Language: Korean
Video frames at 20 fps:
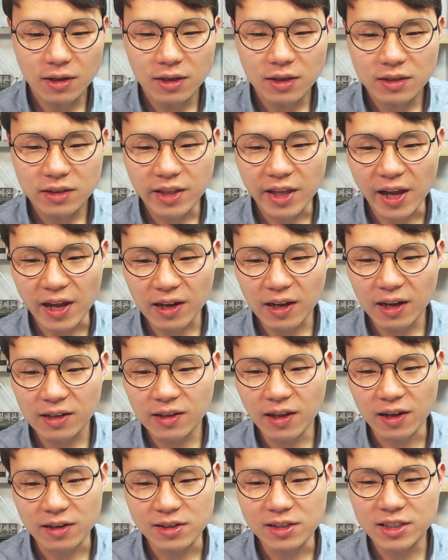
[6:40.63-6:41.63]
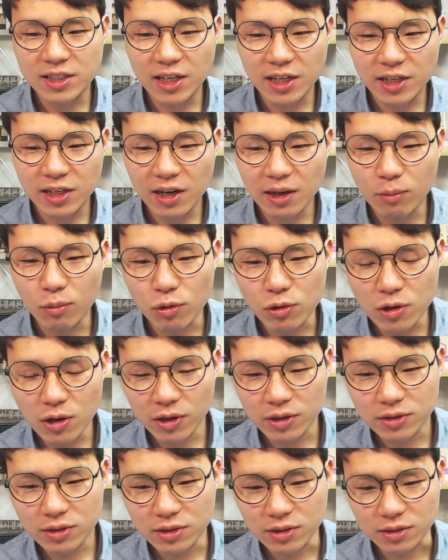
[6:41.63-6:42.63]
대학가나 일자리가
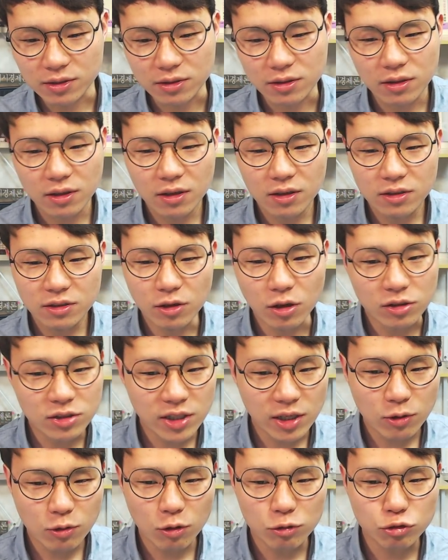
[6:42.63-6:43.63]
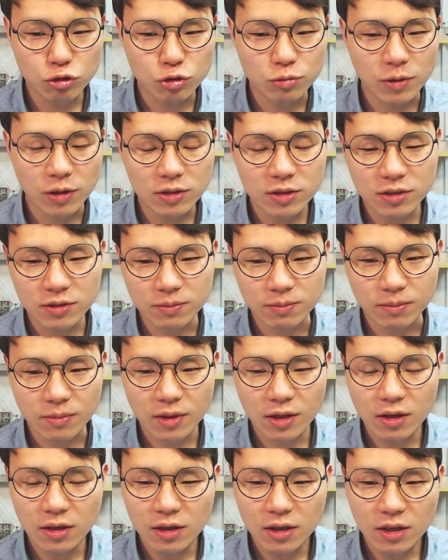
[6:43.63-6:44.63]
몰려있는 역세권 주변은
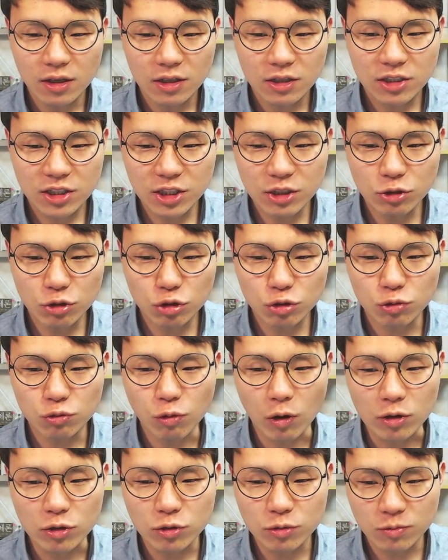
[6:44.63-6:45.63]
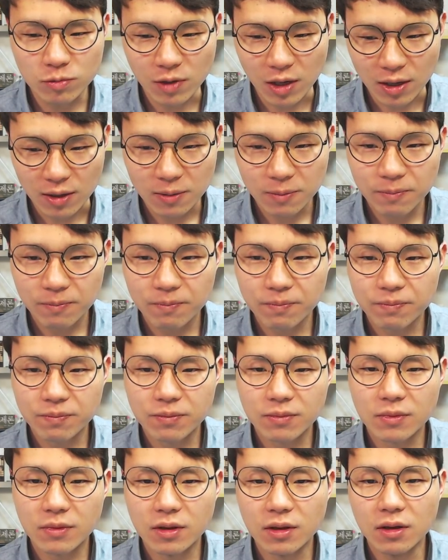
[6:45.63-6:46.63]
신축 원룸과
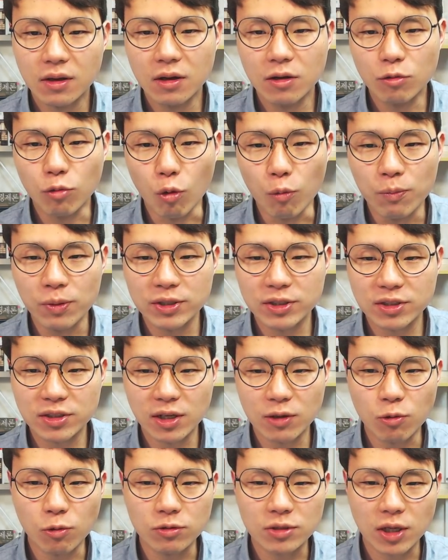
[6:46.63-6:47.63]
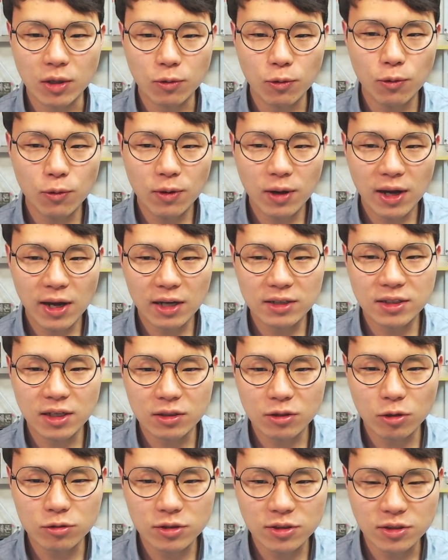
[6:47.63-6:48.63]
오피스텔 공사로 항상
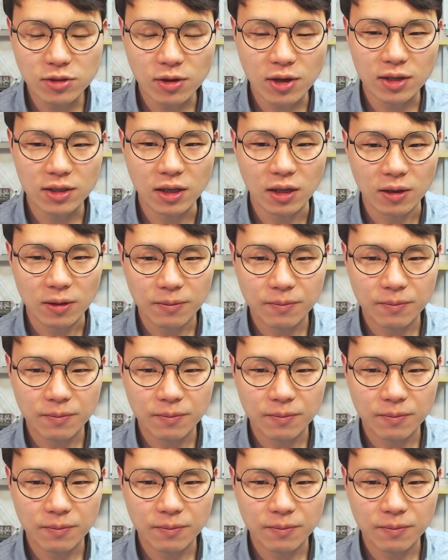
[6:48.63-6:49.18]
떠들썩하다.